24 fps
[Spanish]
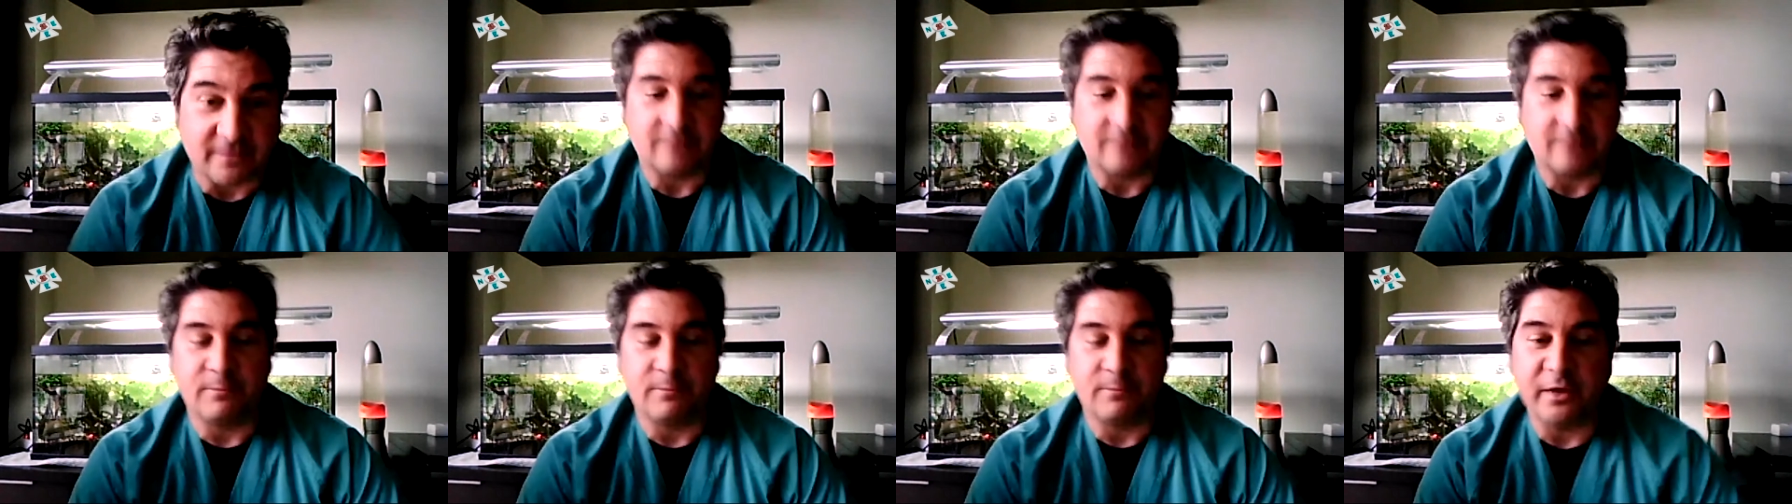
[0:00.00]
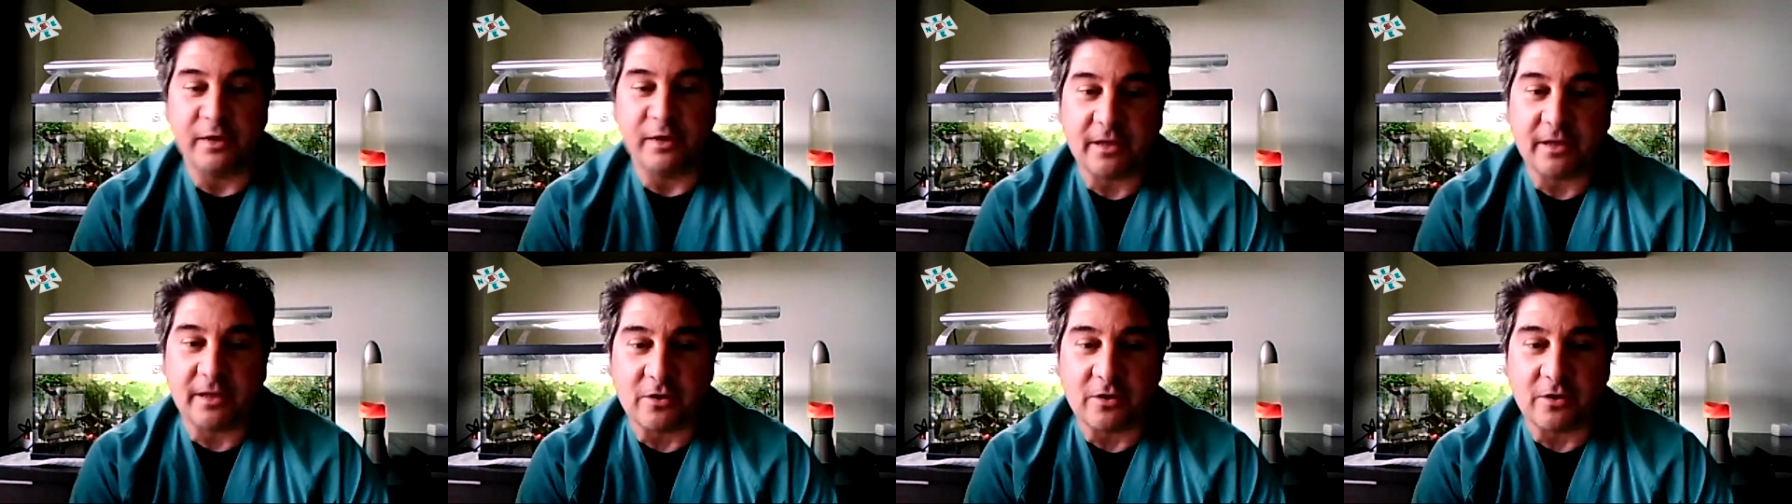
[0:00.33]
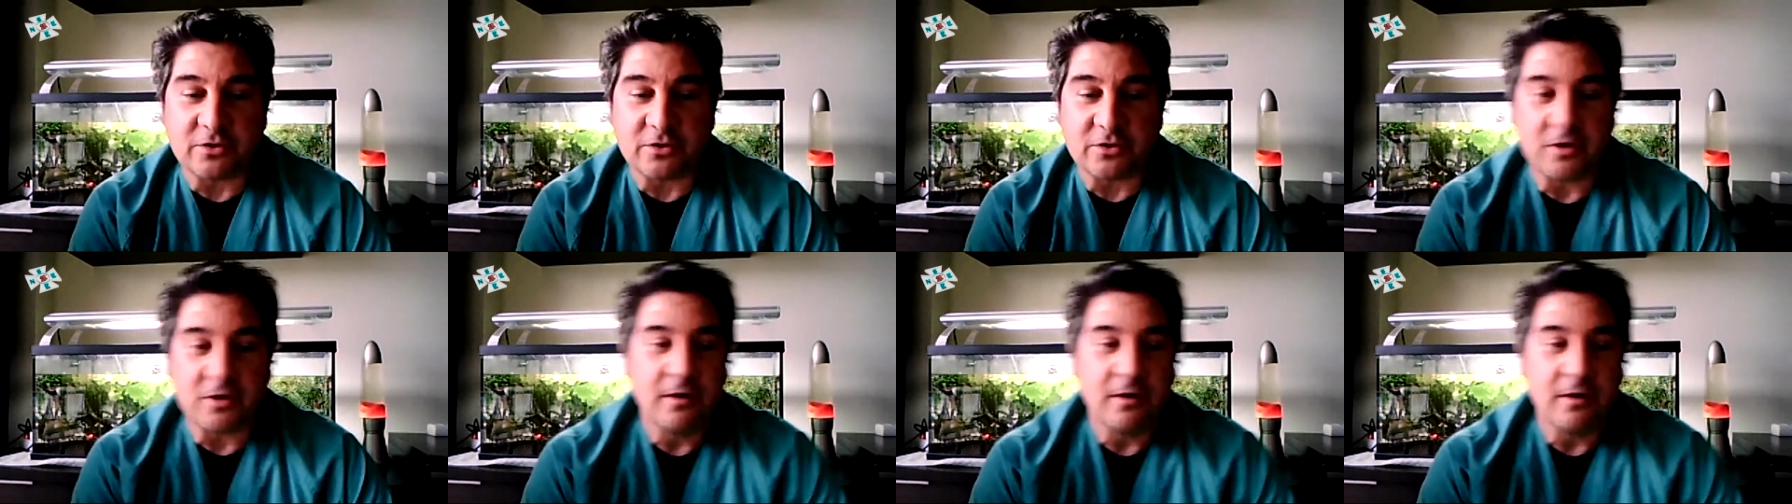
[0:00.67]
políticos,
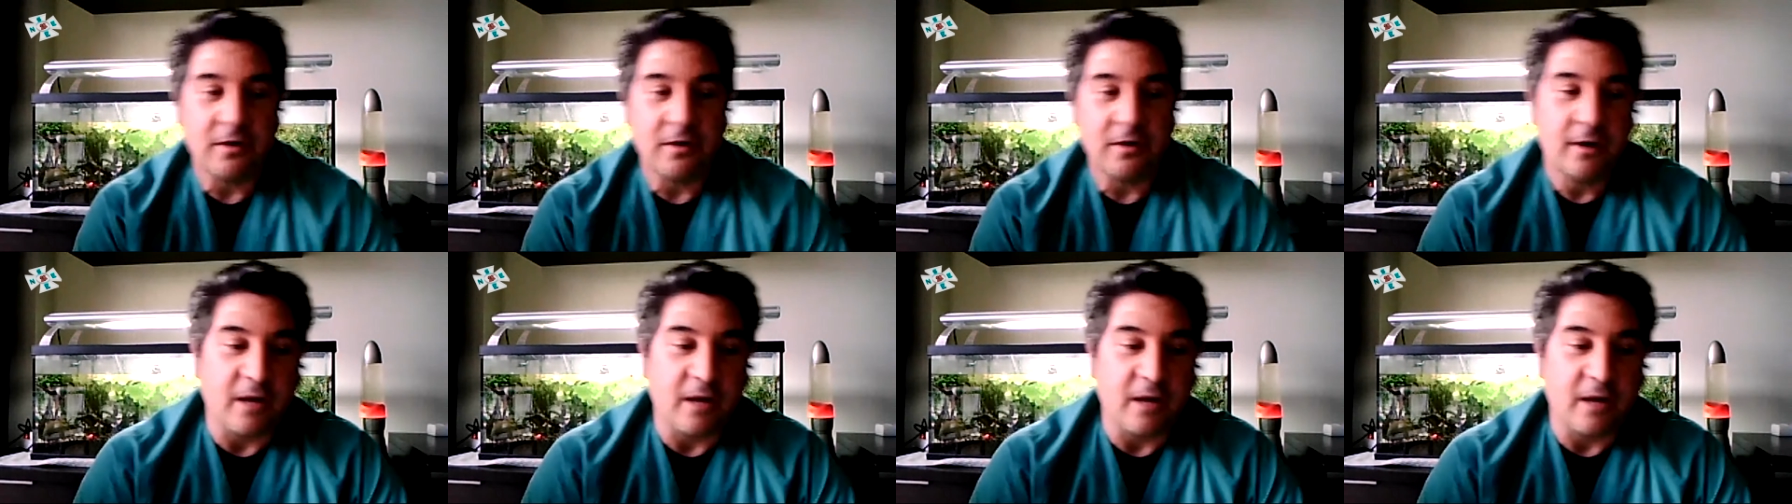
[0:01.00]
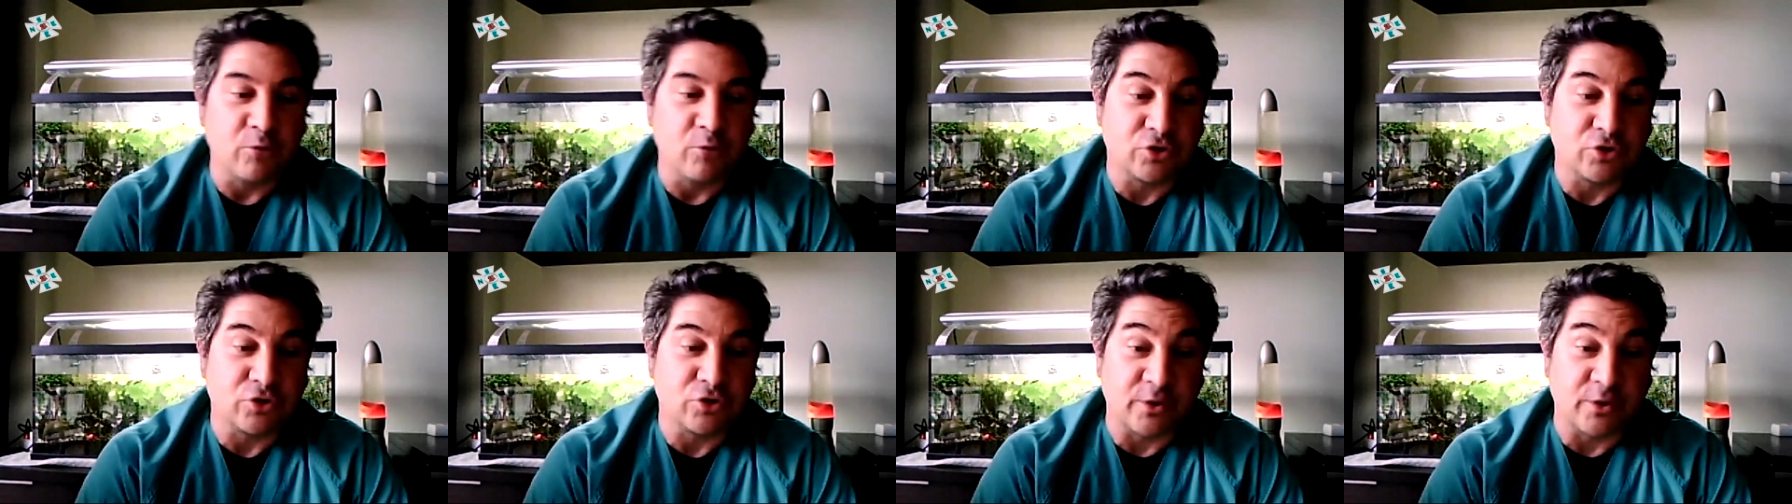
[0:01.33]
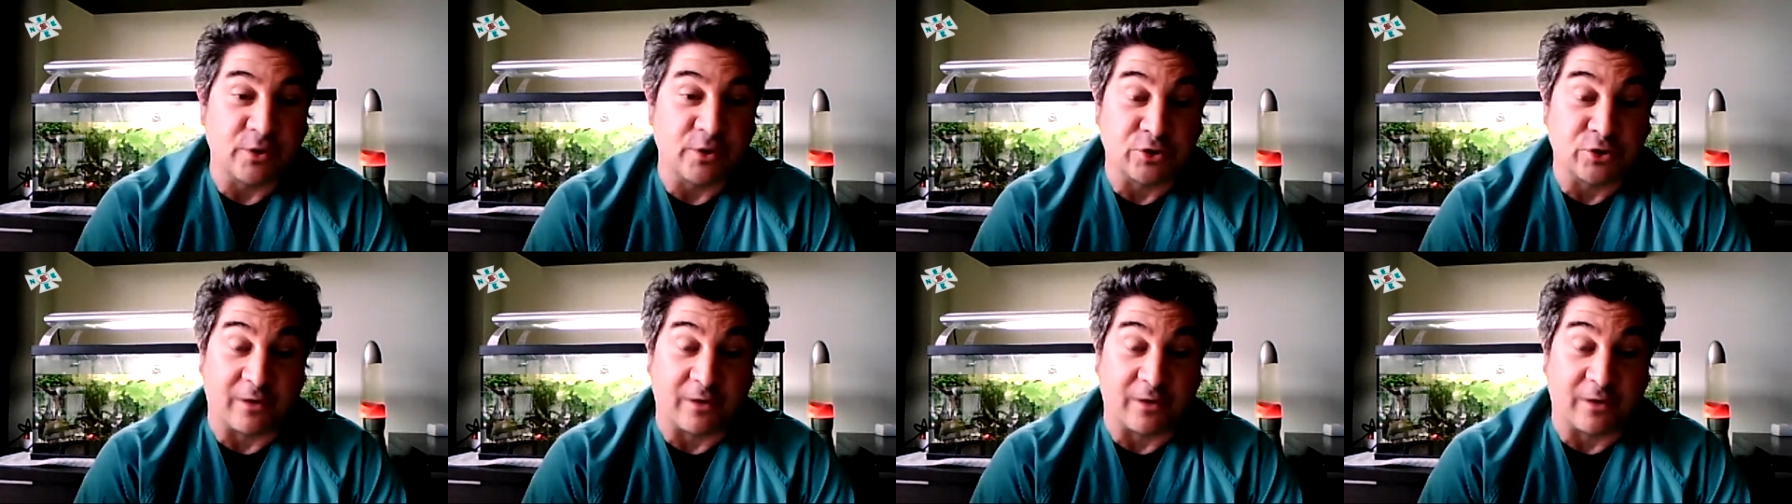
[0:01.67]
en muchos de nuestros